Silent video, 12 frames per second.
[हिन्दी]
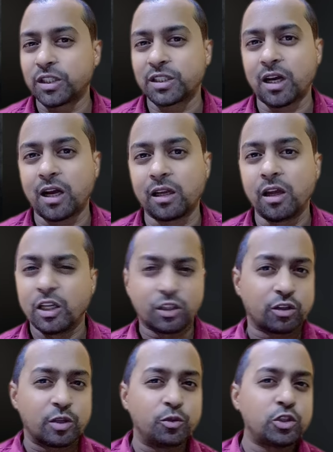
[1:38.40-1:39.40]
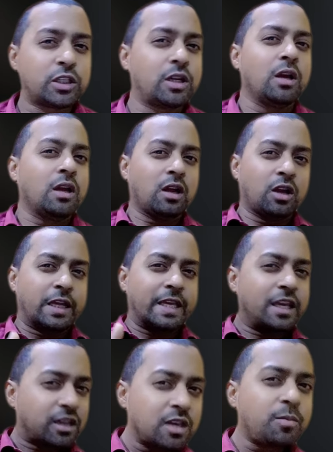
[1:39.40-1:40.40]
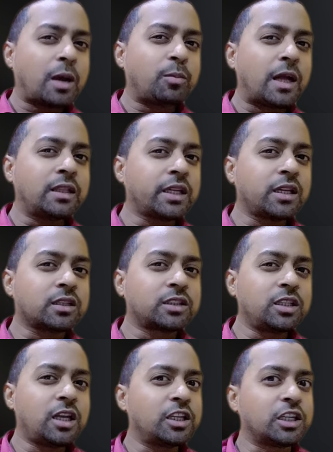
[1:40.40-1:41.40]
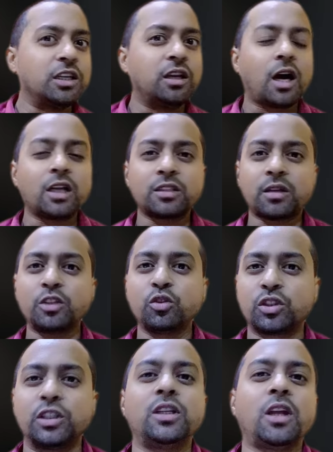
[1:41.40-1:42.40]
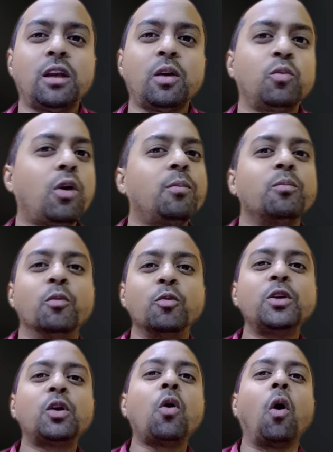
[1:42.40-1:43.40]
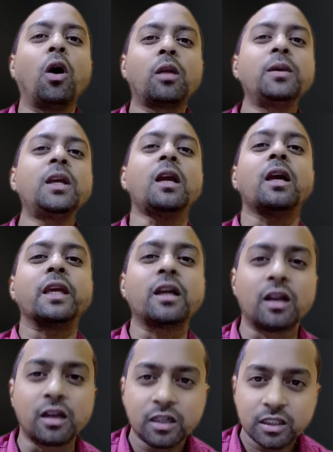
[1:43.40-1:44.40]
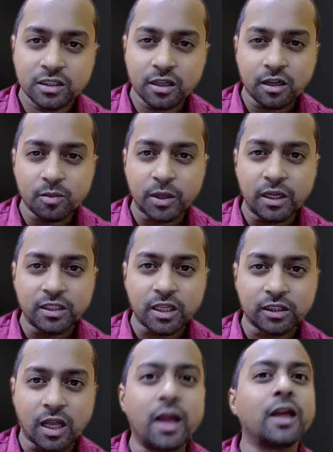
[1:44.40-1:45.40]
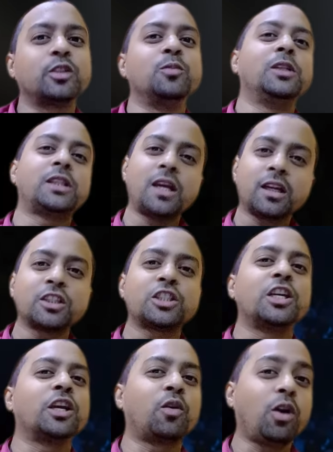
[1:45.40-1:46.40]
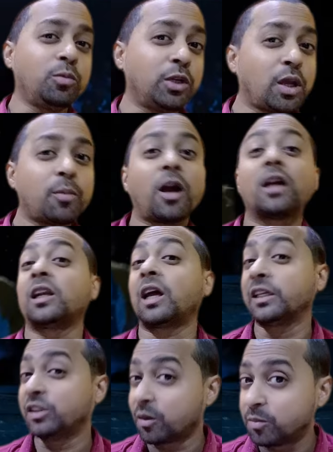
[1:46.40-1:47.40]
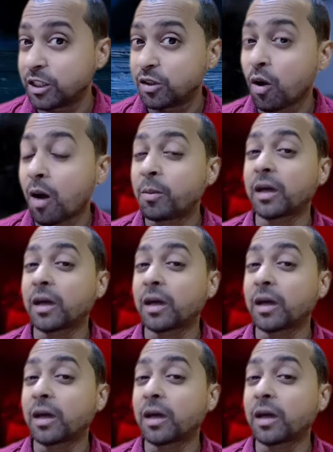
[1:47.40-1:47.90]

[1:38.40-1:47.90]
स्टार क्योंकि म्यूजिक एक ही बार बांध के रखती है लेकिन लास्ट का जो सीन है ना वह मूवी को और भी एक अलग स्टैंडर्ड पर ले जाता है तो मिलते हैं किसी एक और वीडियो में अगर यह वीडियो आप